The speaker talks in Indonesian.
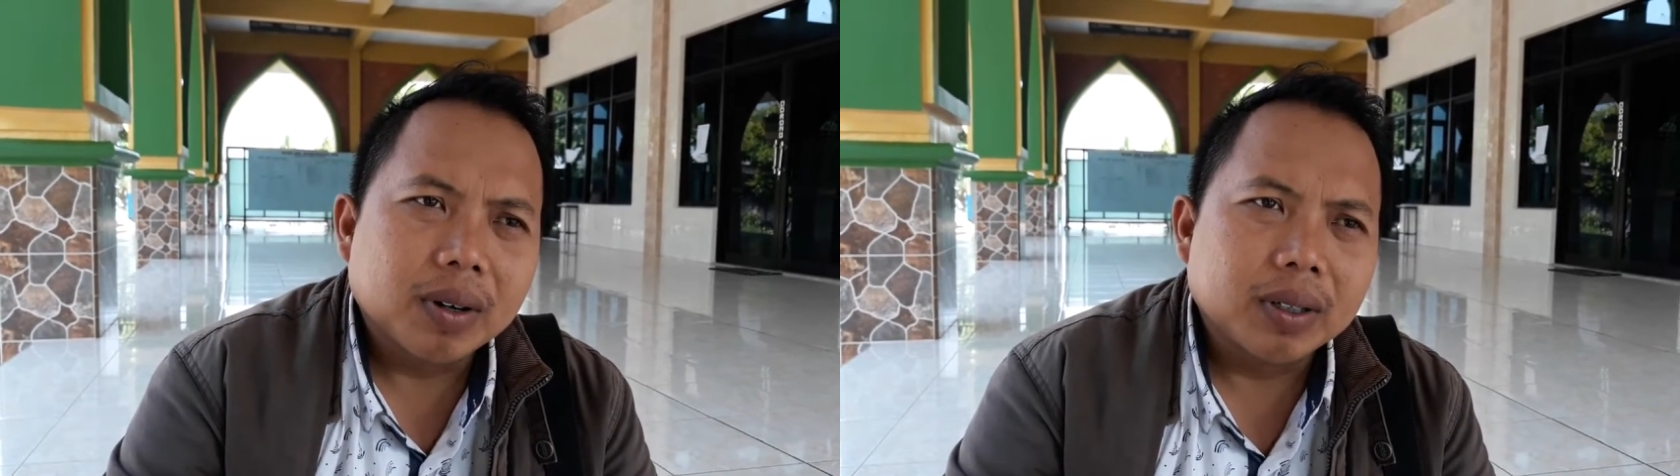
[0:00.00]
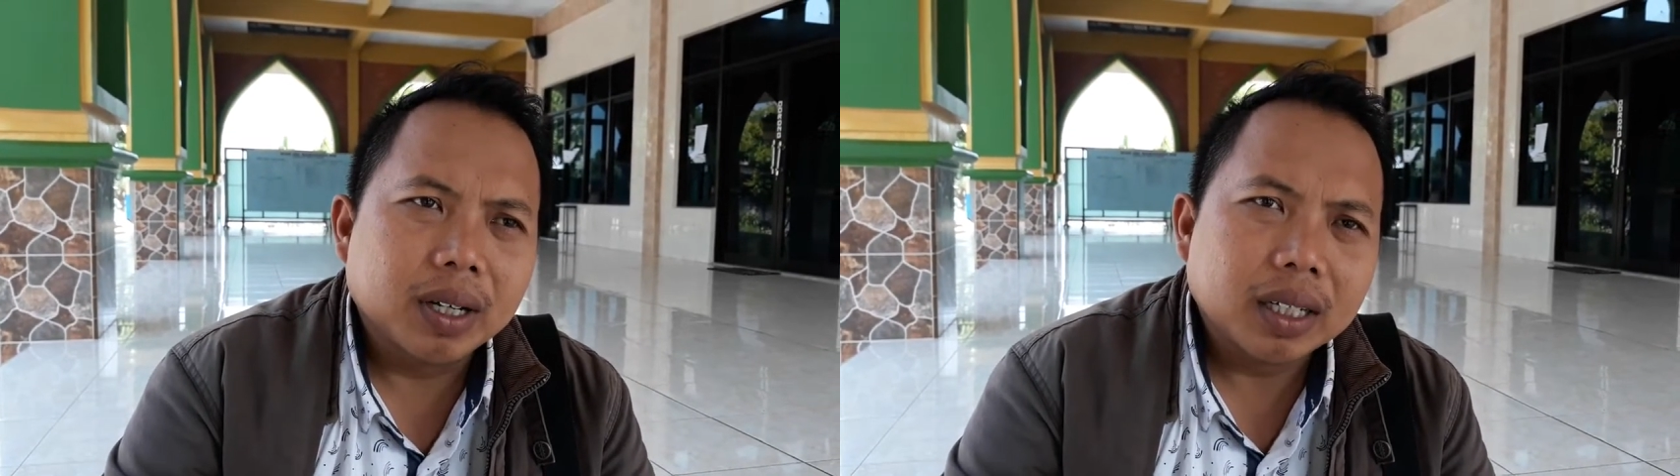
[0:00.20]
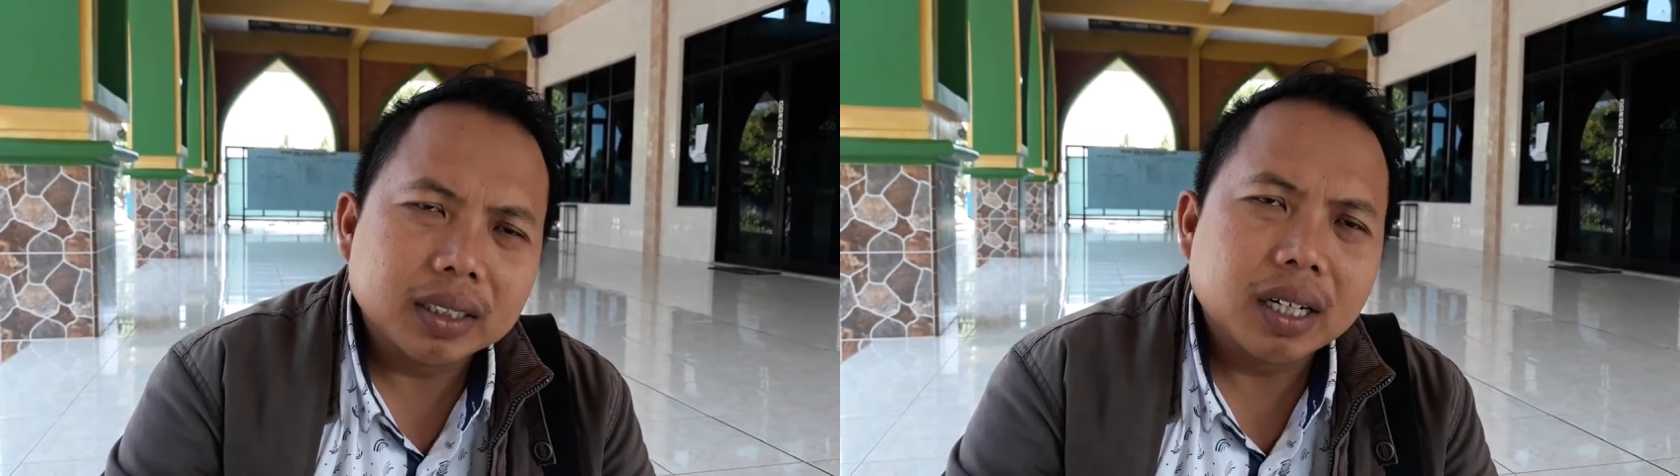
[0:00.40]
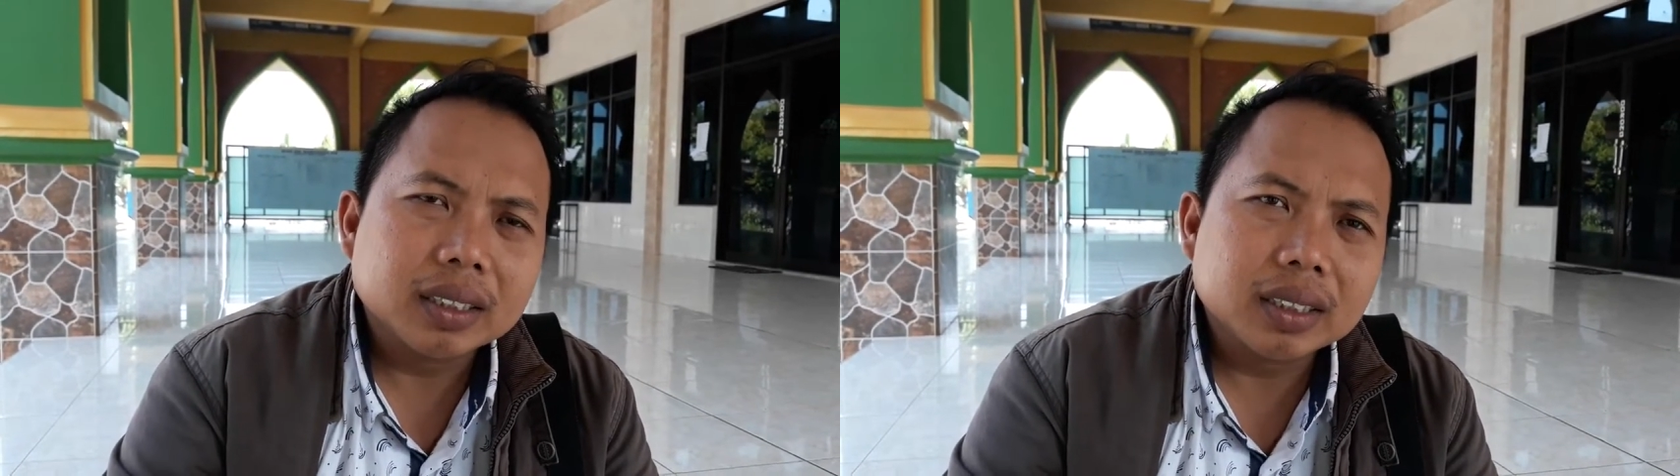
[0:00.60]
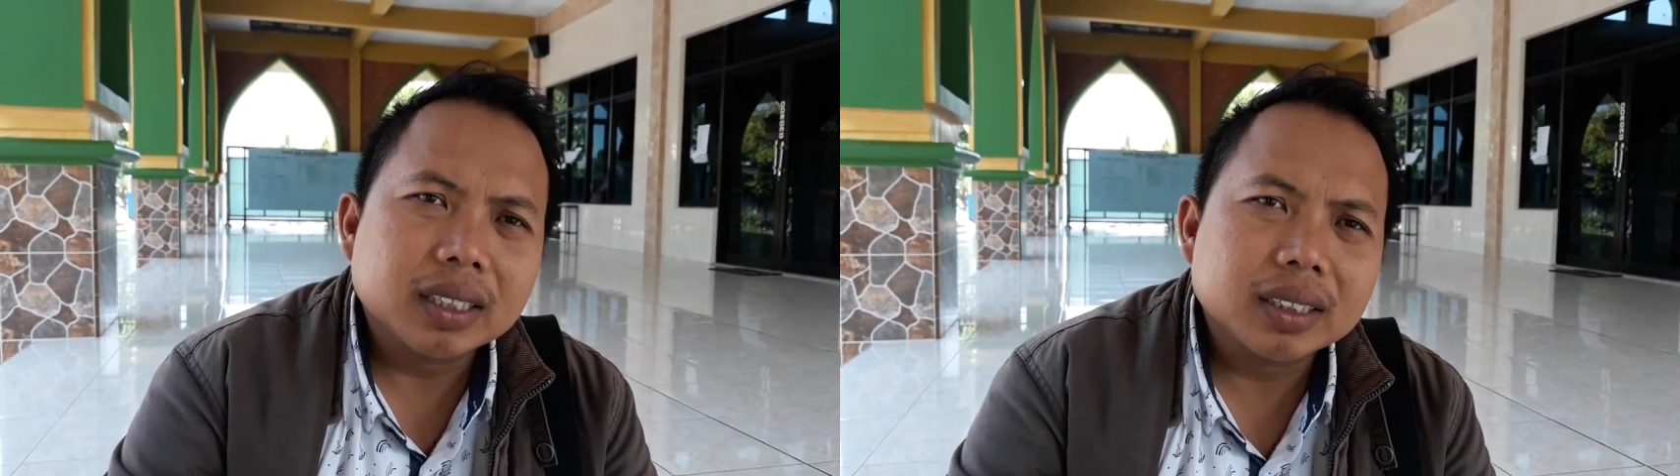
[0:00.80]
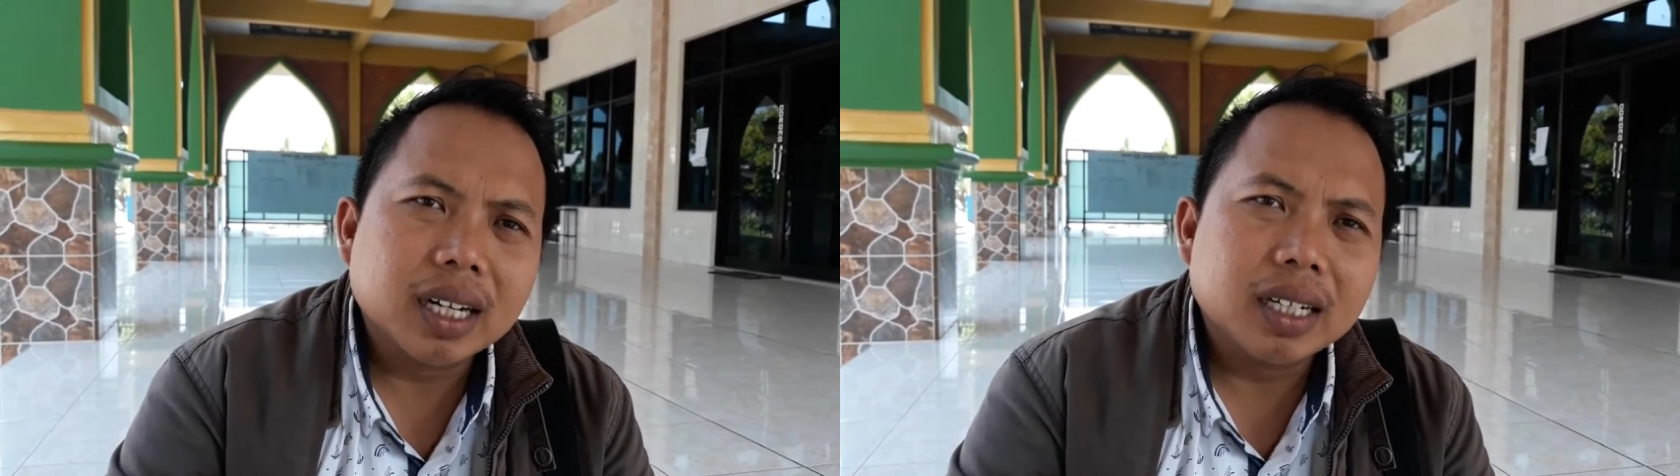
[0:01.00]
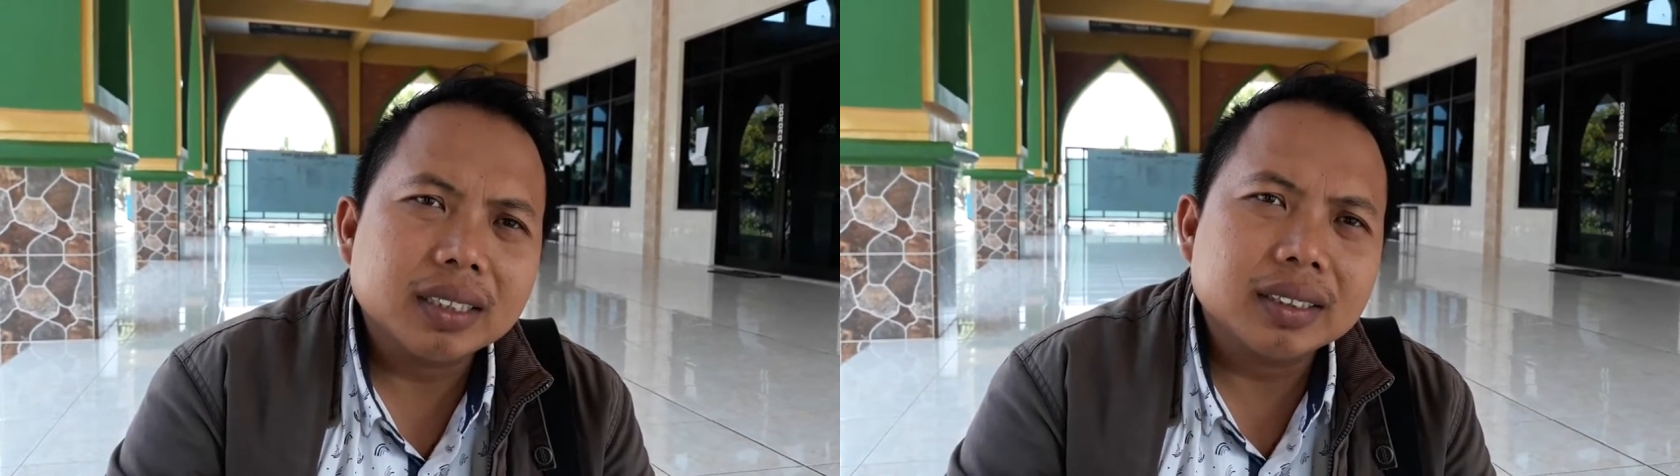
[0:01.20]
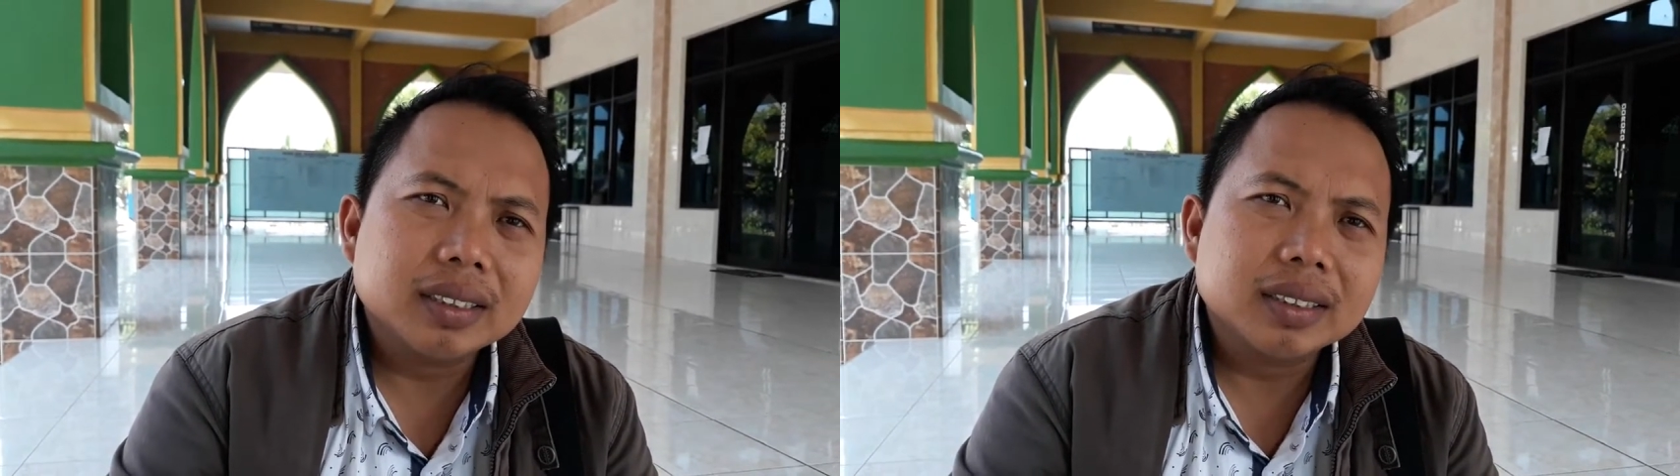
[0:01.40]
Ya, sangat senang sekali.